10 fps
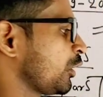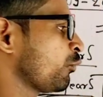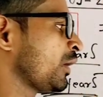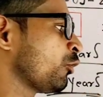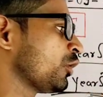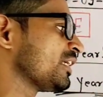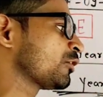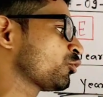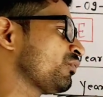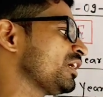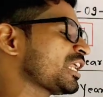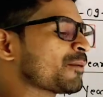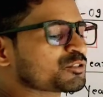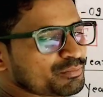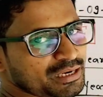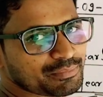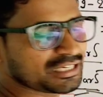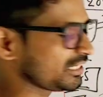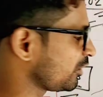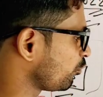किए हुए हो या तो फिर ड्राफ्टमैन
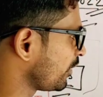में किए